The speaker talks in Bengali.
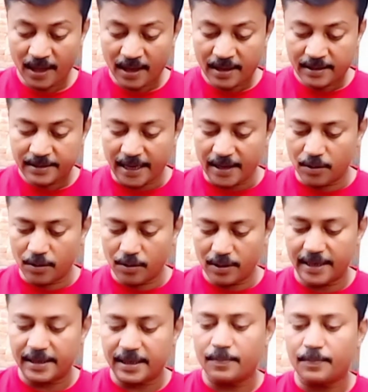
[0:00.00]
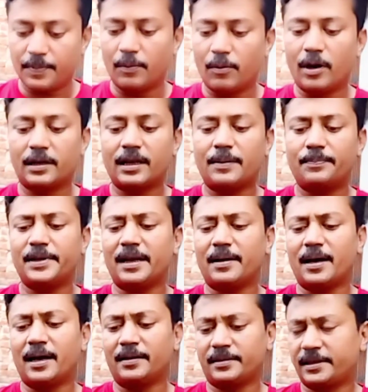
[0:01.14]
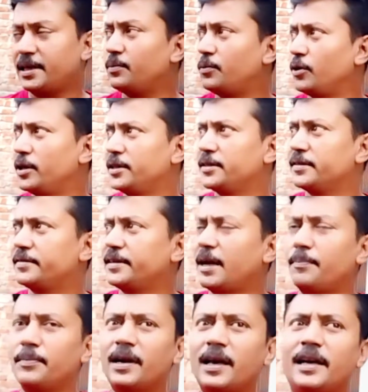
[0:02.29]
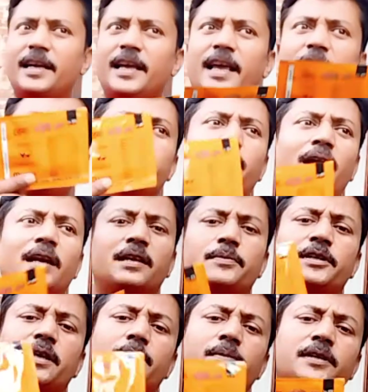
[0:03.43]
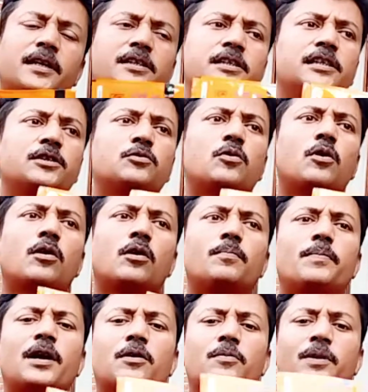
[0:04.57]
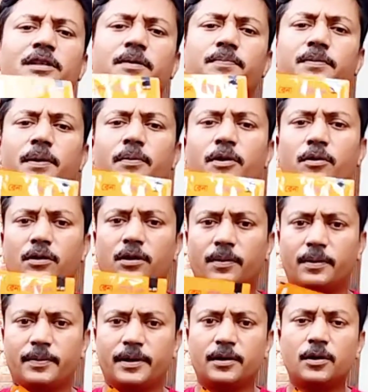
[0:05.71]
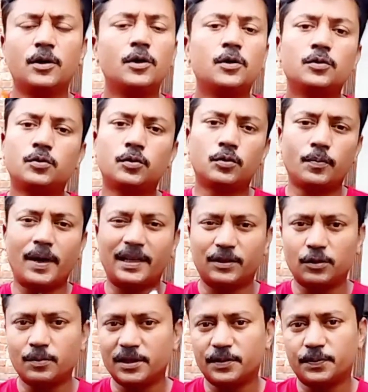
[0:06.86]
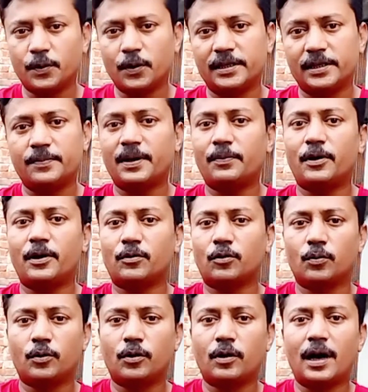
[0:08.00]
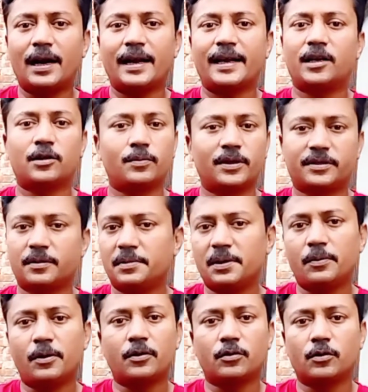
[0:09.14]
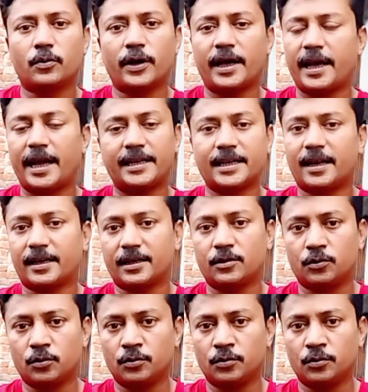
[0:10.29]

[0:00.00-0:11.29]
যাই হোক এটার ব্যবহারটা আপনি আজকে বলে দিতেছি আপনারা এই মাল্টিভিটামিনটা শীত গরম বারো মাস আপনি ব্যবহার করতে পারবেন শুধু বাধ্য মাস বলে ব্যবহার করব আর এগারো মাস আমি ব্যবহার করব না এইটা না কিন্তু